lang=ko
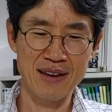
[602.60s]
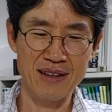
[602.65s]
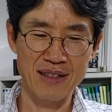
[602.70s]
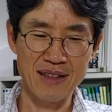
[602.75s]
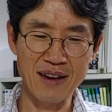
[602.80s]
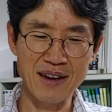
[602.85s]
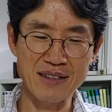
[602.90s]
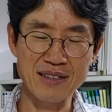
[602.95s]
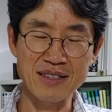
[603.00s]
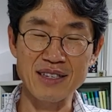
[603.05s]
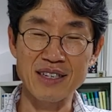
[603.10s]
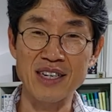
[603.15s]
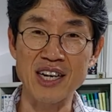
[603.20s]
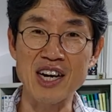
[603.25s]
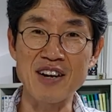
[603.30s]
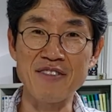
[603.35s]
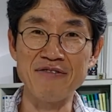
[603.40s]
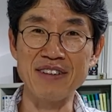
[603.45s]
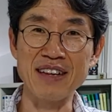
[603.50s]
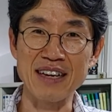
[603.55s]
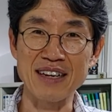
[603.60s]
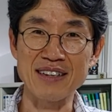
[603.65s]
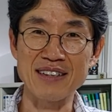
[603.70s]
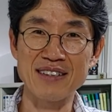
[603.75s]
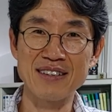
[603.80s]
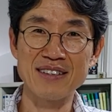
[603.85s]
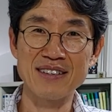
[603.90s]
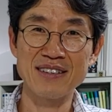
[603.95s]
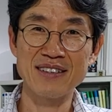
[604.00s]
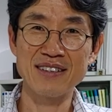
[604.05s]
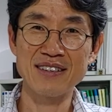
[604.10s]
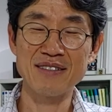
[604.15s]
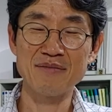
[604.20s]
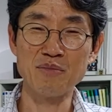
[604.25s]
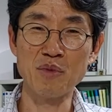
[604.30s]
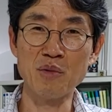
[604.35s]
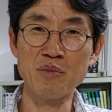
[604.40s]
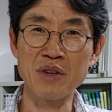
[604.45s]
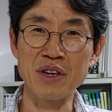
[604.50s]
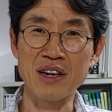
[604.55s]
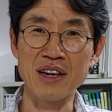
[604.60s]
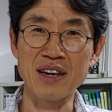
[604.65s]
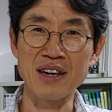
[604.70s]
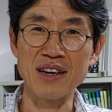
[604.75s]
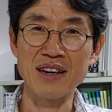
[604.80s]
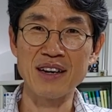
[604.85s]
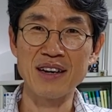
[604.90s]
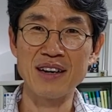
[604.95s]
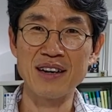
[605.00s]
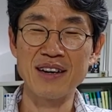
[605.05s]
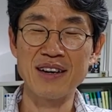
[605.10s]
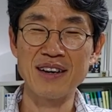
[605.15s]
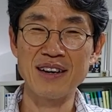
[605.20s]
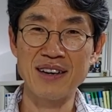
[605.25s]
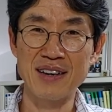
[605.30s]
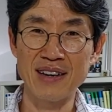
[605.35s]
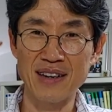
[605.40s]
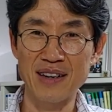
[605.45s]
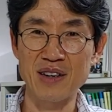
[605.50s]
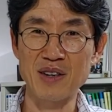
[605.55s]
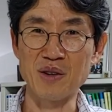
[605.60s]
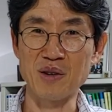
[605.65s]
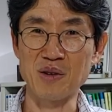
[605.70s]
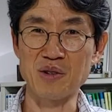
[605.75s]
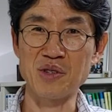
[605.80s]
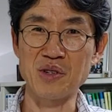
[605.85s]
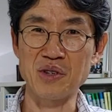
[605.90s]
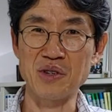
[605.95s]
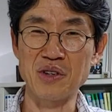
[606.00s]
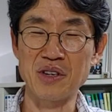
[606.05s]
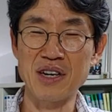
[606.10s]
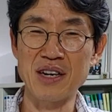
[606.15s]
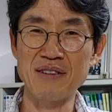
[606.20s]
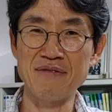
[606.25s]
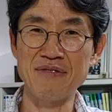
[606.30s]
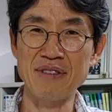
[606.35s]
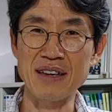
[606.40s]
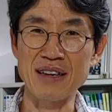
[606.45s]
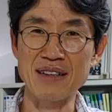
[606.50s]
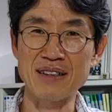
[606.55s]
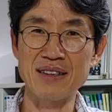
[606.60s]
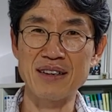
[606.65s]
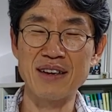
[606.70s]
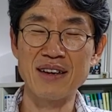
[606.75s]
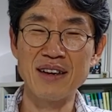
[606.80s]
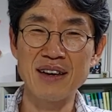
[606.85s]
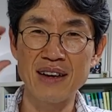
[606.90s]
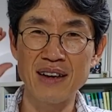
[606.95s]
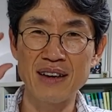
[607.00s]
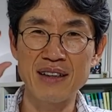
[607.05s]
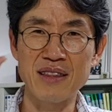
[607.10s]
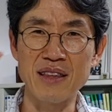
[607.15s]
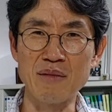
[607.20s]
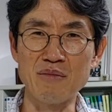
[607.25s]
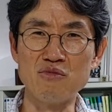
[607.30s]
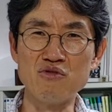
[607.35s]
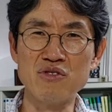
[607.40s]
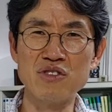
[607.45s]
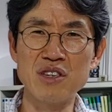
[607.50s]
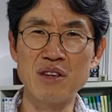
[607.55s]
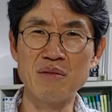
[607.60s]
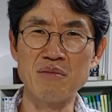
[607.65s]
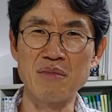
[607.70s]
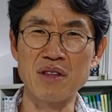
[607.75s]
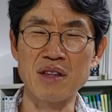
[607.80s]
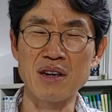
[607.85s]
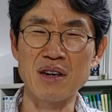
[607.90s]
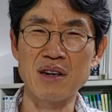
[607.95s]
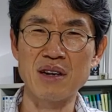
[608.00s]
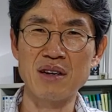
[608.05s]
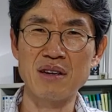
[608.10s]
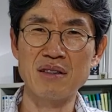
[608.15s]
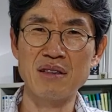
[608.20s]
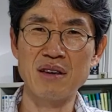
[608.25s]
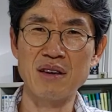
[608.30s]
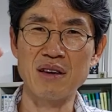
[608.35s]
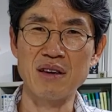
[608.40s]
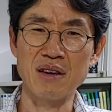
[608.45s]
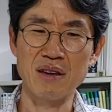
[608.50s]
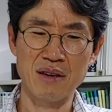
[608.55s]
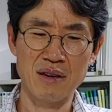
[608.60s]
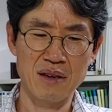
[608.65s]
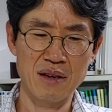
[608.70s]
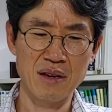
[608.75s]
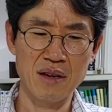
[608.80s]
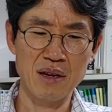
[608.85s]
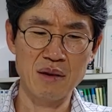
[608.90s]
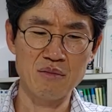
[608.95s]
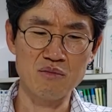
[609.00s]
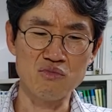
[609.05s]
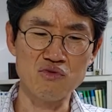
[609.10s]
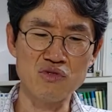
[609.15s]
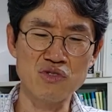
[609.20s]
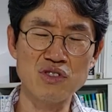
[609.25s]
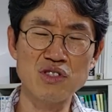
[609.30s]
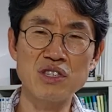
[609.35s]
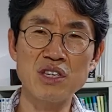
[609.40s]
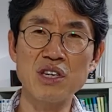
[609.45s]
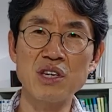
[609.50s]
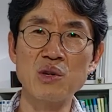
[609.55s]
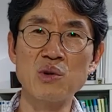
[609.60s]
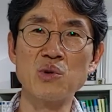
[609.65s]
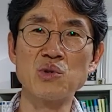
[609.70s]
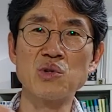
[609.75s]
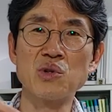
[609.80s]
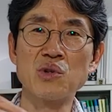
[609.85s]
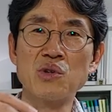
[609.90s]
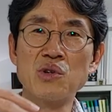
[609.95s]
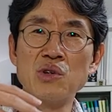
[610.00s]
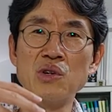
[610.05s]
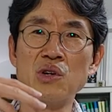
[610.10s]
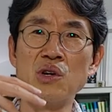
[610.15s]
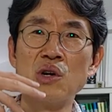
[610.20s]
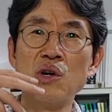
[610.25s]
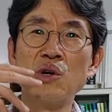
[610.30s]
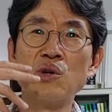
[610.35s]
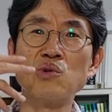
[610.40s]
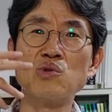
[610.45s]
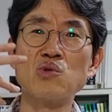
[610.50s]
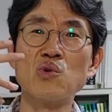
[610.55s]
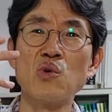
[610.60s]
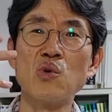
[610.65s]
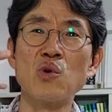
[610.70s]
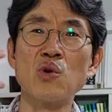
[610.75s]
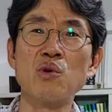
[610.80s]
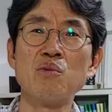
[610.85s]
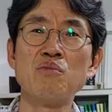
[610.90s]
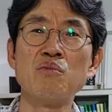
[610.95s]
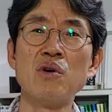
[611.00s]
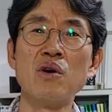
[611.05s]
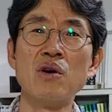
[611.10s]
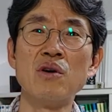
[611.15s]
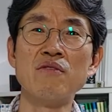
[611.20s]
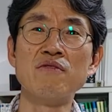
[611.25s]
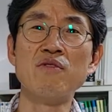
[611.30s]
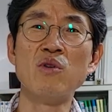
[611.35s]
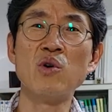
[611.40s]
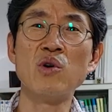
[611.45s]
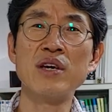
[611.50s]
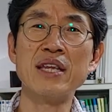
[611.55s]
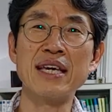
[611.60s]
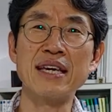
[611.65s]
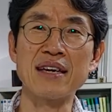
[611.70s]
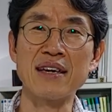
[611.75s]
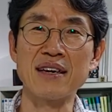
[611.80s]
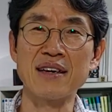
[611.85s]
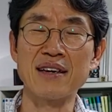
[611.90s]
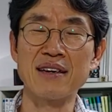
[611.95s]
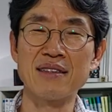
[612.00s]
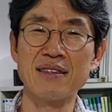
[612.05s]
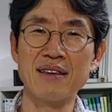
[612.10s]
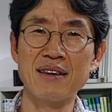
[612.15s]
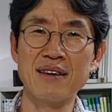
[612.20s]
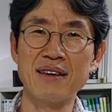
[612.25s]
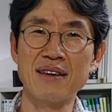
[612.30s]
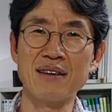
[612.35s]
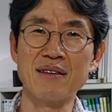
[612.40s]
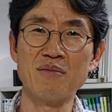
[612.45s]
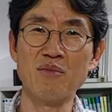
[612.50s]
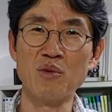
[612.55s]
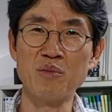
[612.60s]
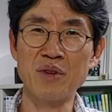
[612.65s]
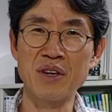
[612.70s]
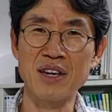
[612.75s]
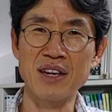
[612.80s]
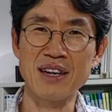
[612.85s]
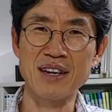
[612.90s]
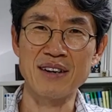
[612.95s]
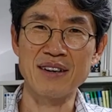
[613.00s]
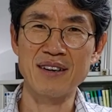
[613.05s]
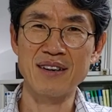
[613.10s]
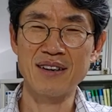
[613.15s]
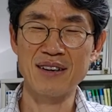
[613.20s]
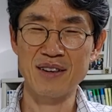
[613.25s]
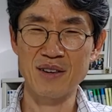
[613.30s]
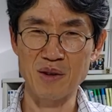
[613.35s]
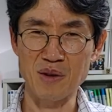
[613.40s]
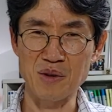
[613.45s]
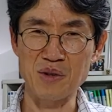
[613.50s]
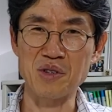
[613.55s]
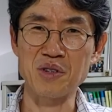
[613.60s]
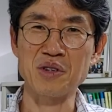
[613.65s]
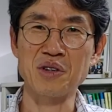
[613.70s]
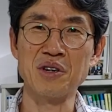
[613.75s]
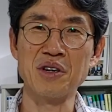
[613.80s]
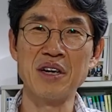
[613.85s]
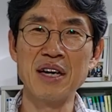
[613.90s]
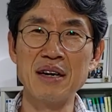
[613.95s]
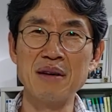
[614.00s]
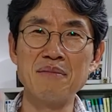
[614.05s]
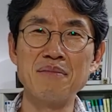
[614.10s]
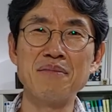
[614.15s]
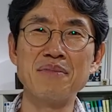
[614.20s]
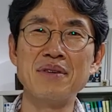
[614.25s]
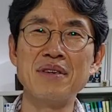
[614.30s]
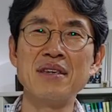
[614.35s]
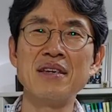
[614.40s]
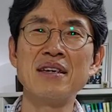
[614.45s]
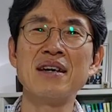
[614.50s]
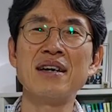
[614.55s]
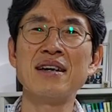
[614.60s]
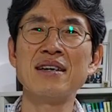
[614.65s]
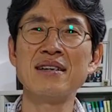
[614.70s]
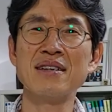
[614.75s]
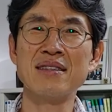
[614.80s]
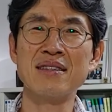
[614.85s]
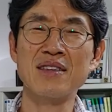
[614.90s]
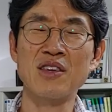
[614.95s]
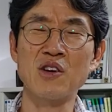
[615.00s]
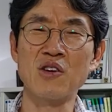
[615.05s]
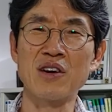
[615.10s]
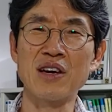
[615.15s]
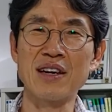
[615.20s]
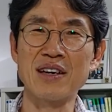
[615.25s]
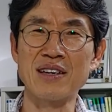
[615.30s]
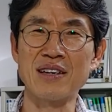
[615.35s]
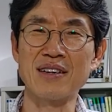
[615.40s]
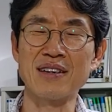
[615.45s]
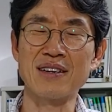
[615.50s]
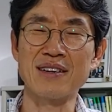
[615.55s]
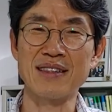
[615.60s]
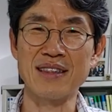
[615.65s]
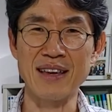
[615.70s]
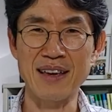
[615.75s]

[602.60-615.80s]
다 같이 conflict. 뭡니까? 그렇죠. conflict. 네, 문제입니다. 네. 문제 의 요소를 조금 avoiding. 네, 뭡니까? 그렇죠. 피하는 경향이 네.